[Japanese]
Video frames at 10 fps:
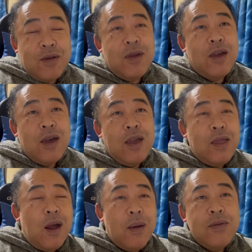に
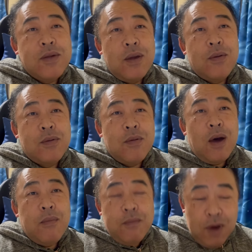並ぶっていうことは
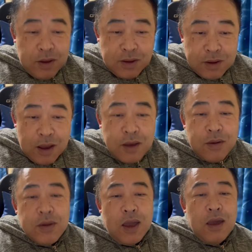まずないよ
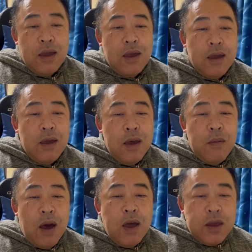ね
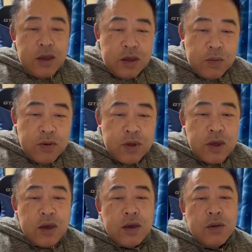まあ、一部
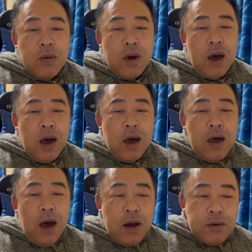地域とか
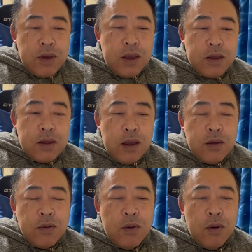ある一定
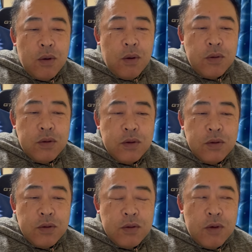の昆虫
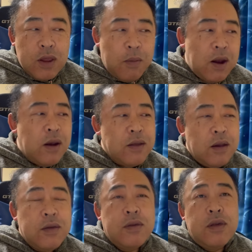は食べられた
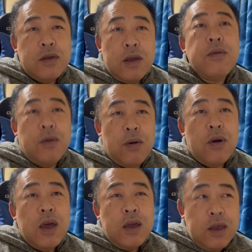りしてるよ
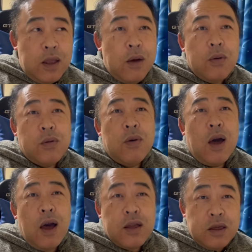イナゴとか
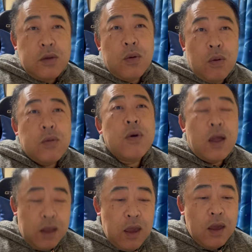ハチノコとか
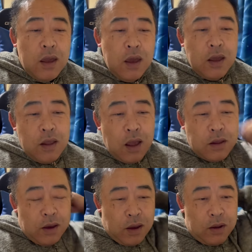ねなん
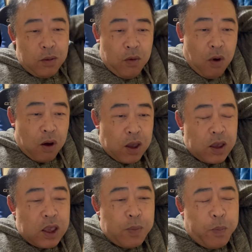だけれども
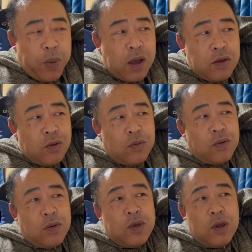一般食
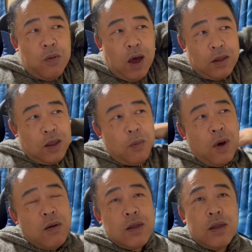としては出
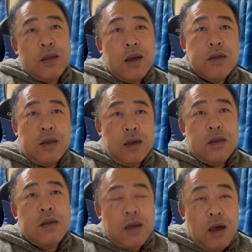回ってないじゃない
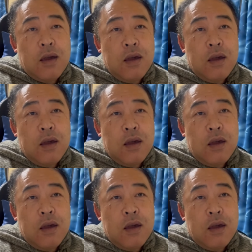ですか